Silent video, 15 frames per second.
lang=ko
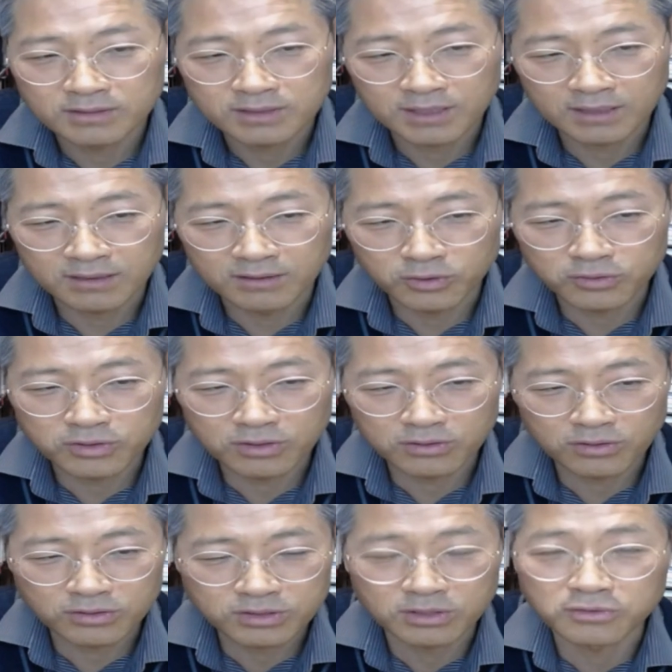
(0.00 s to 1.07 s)
제가
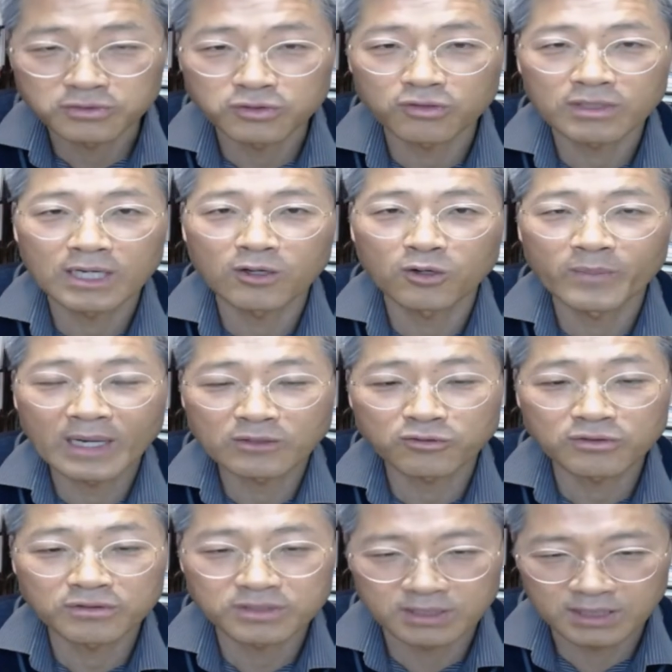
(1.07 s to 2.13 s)
의도적으로 성도라고
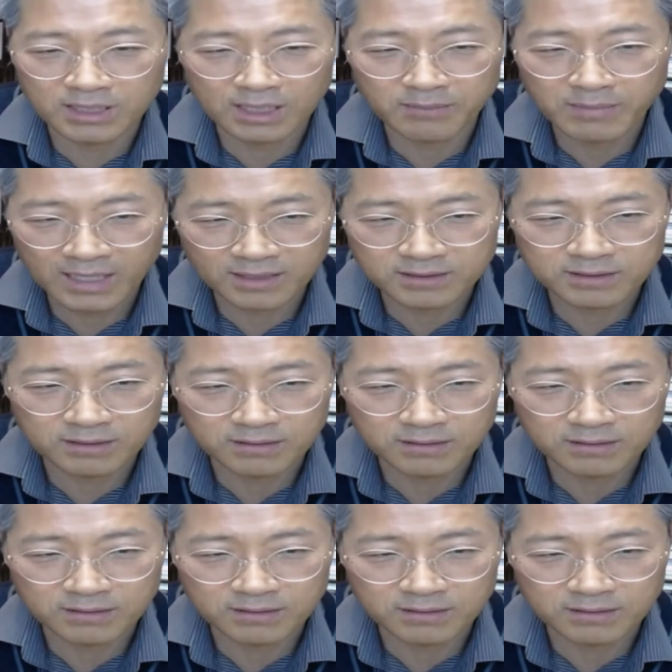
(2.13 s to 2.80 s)
바꾸서 이렇게 말했어요.